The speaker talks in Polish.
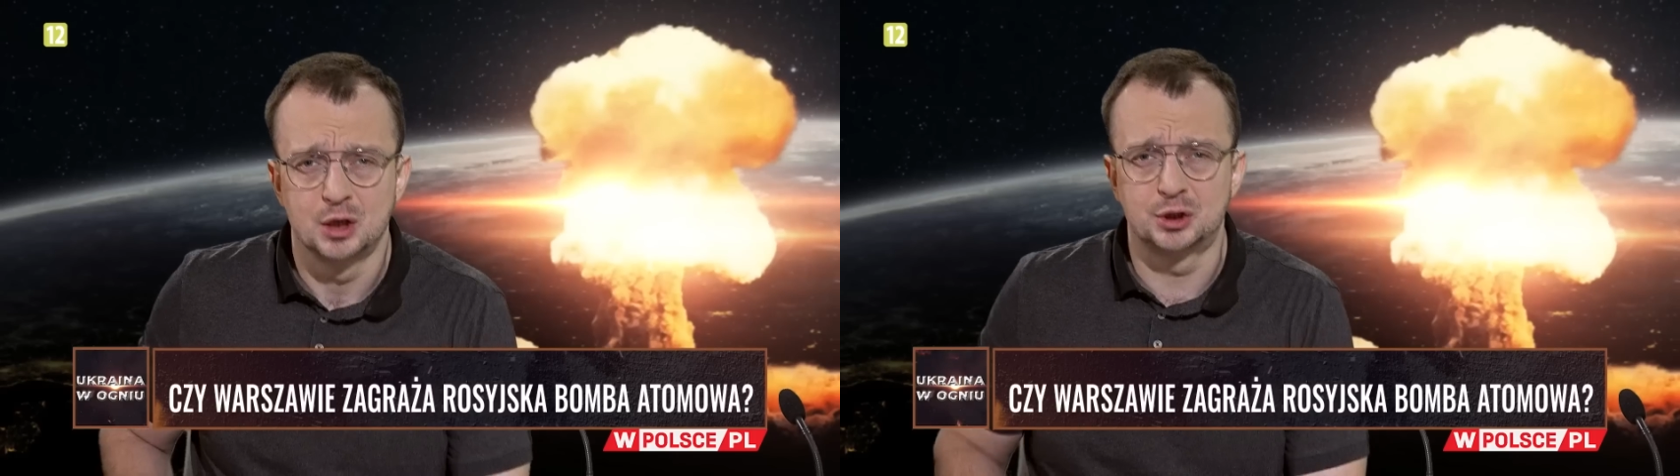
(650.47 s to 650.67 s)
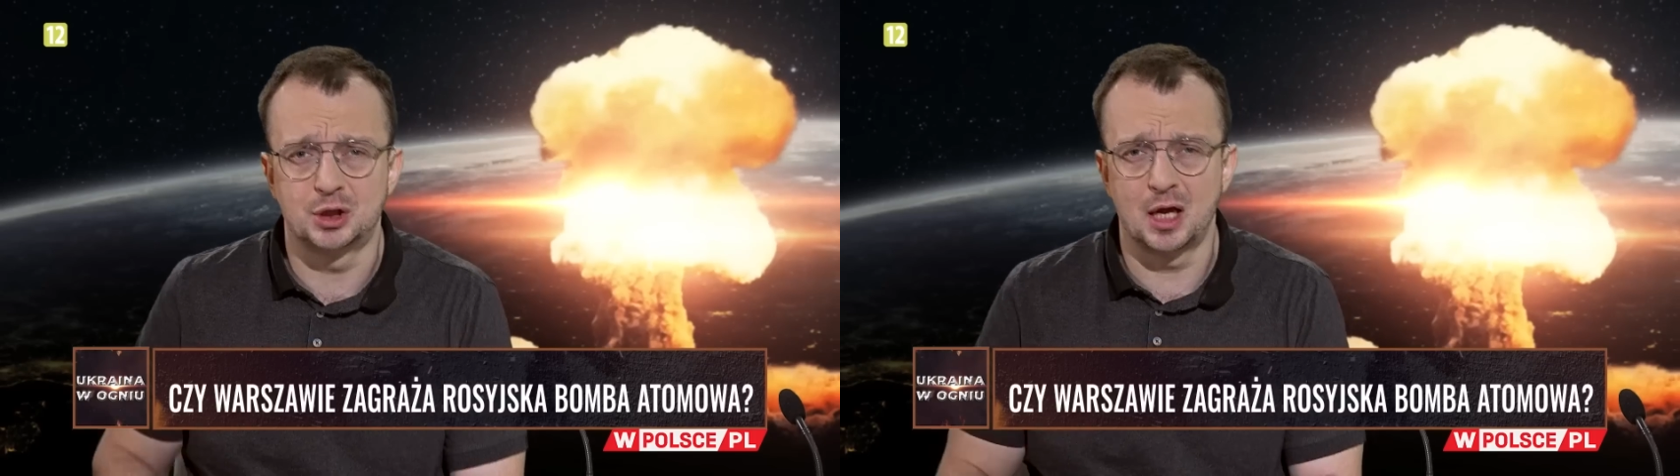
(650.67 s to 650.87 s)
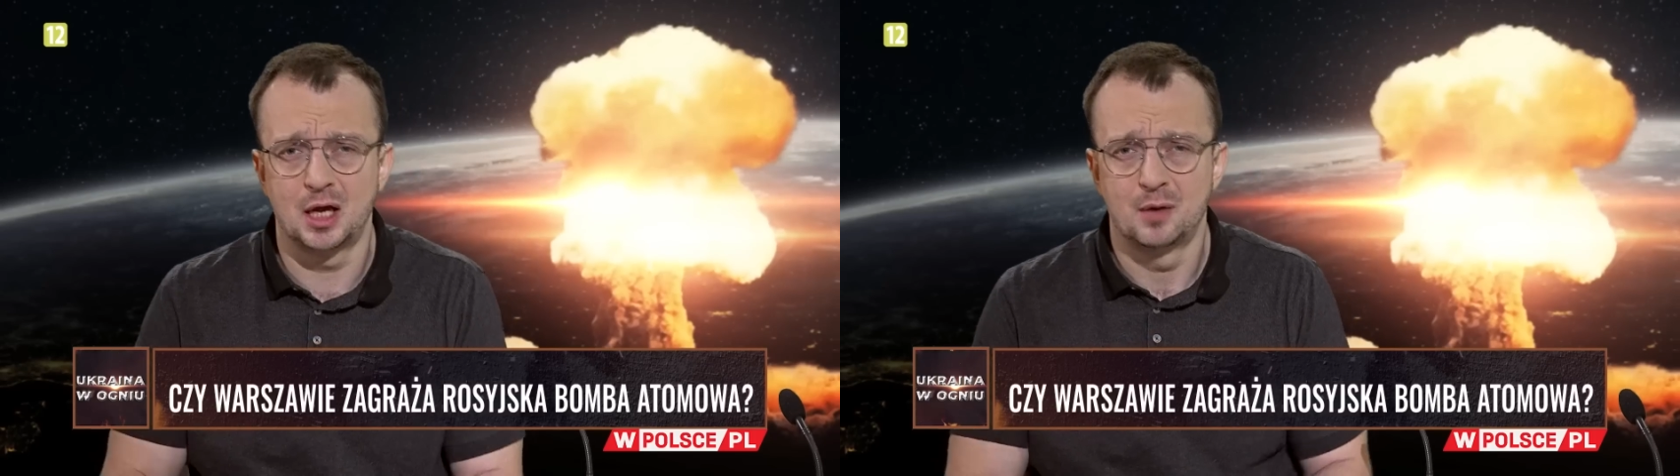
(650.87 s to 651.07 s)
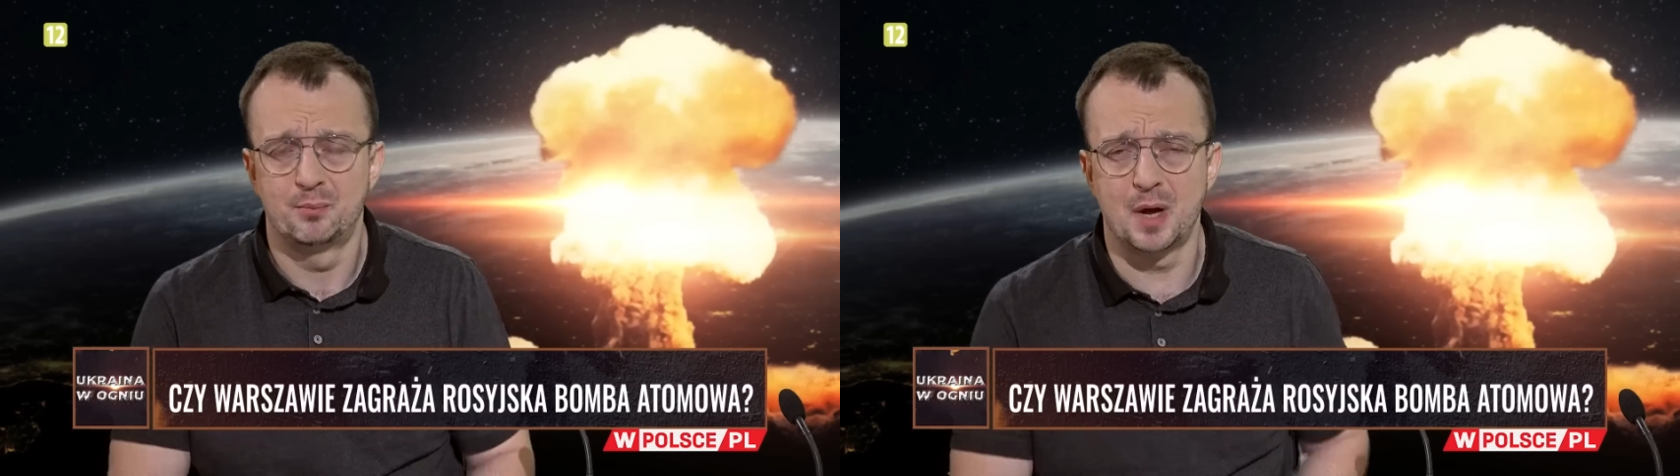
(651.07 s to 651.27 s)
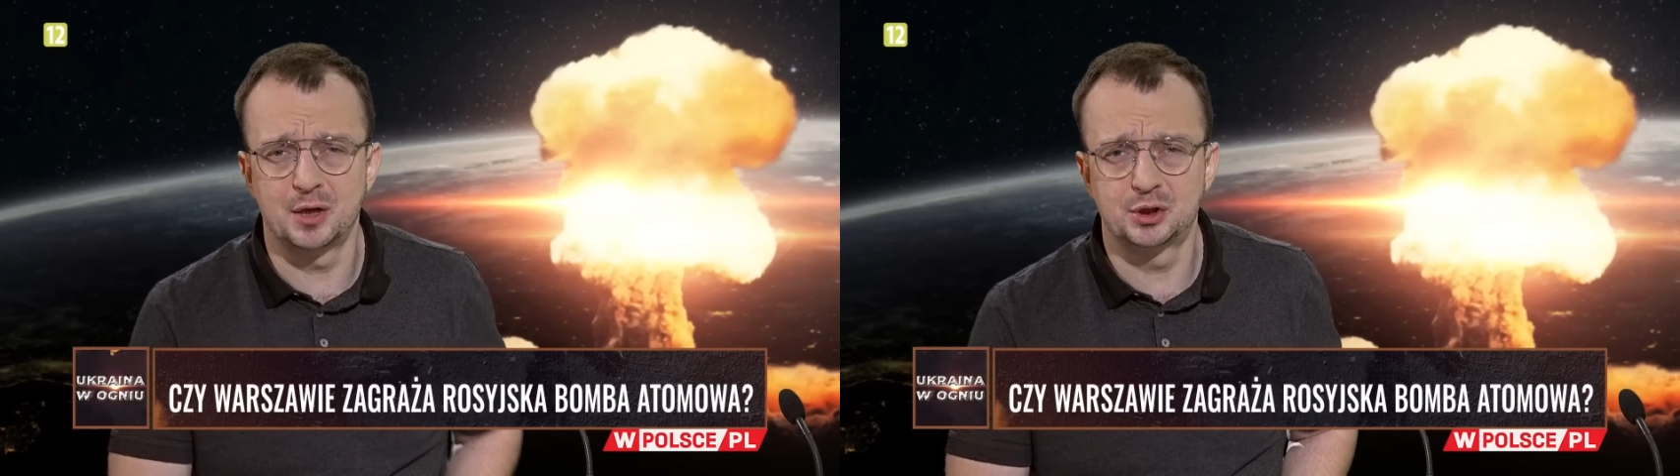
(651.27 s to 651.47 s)
że
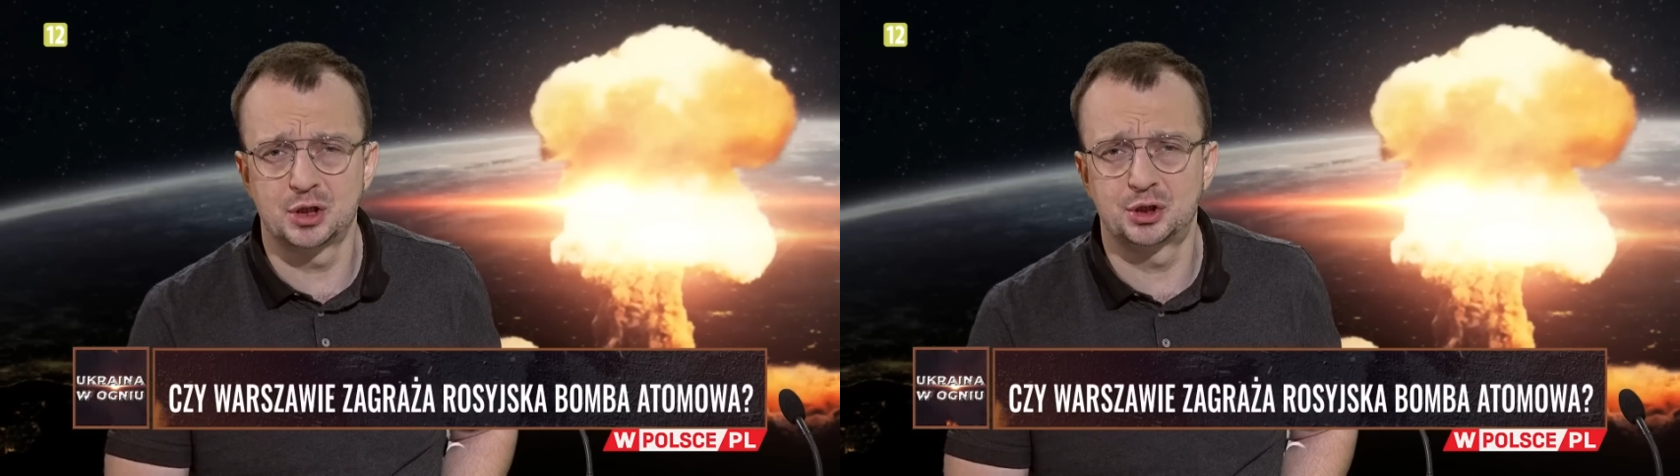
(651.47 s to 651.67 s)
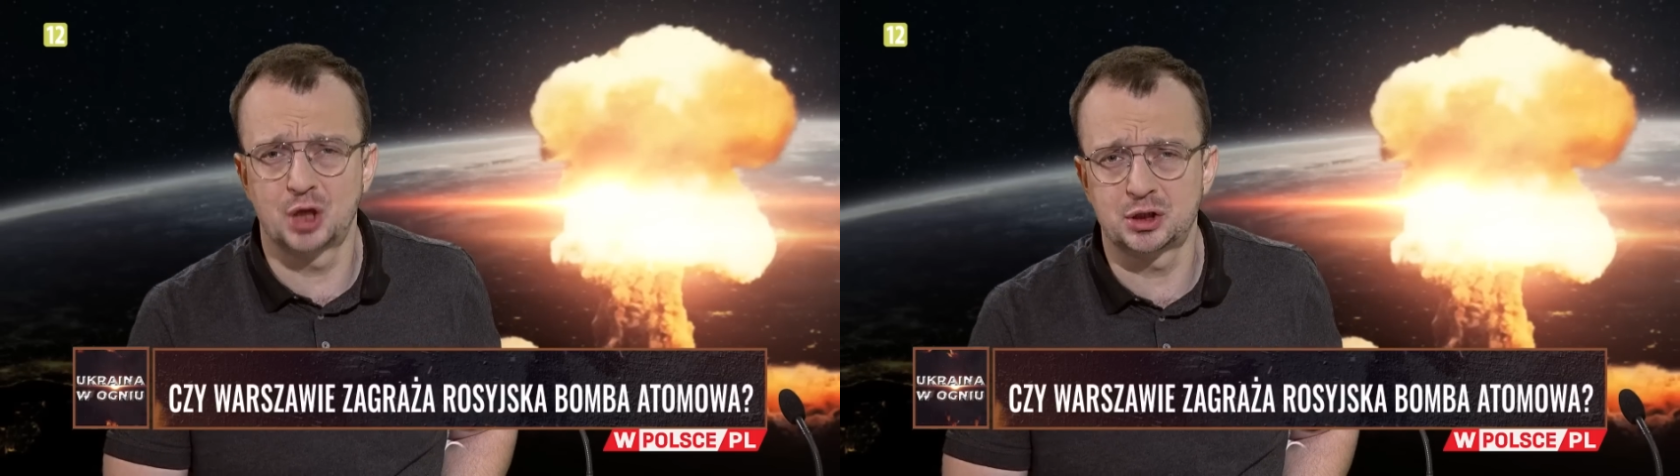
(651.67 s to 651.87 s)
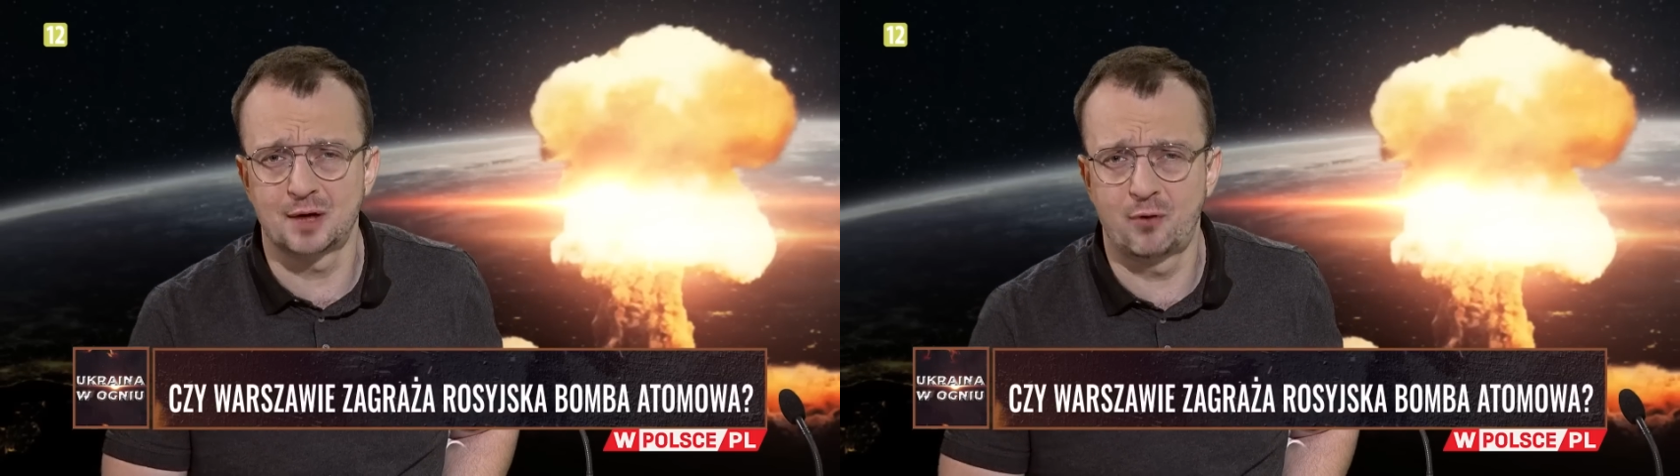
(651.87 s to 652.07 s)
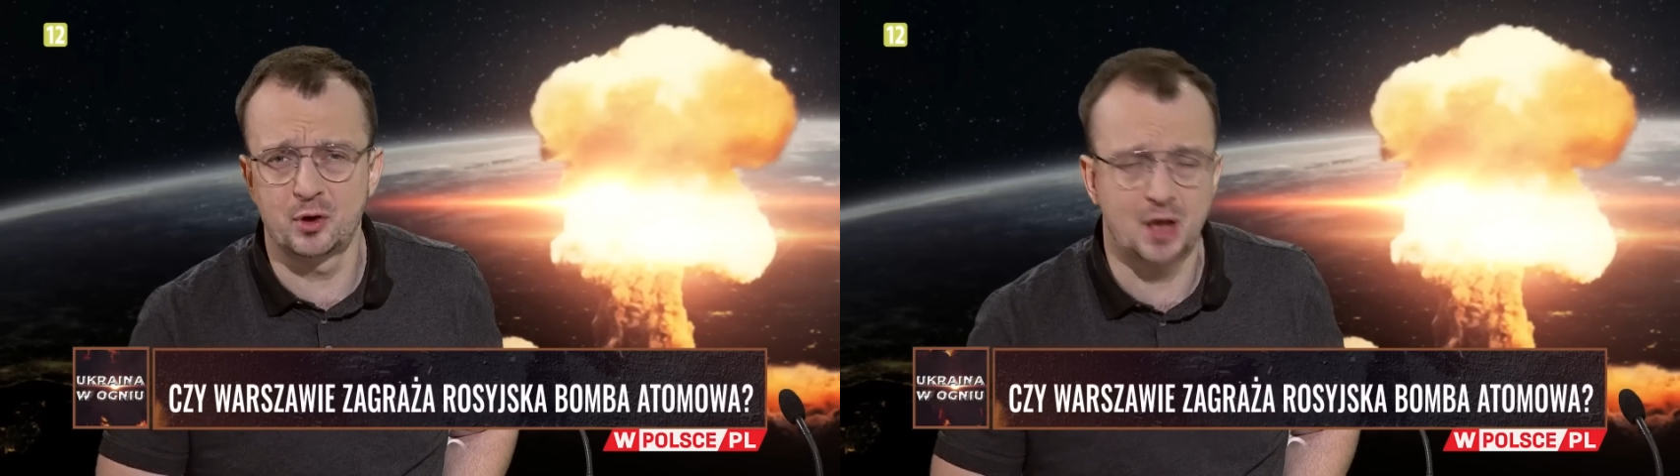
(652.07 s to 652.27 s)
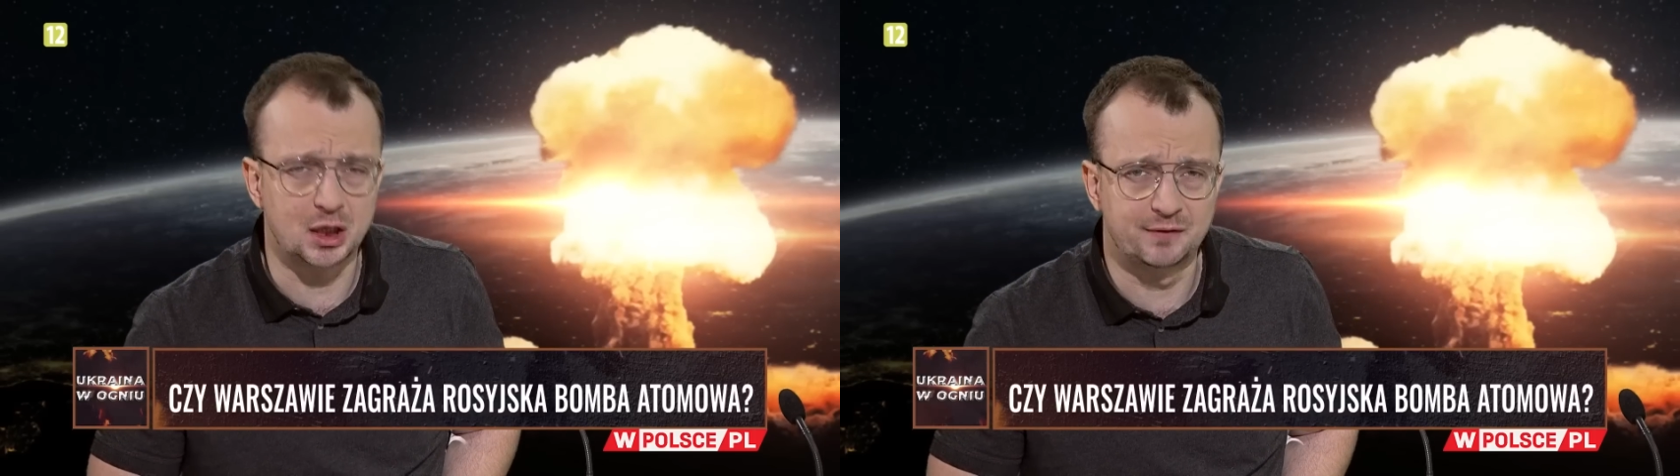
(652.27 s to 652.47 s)
będzie trzecia wojna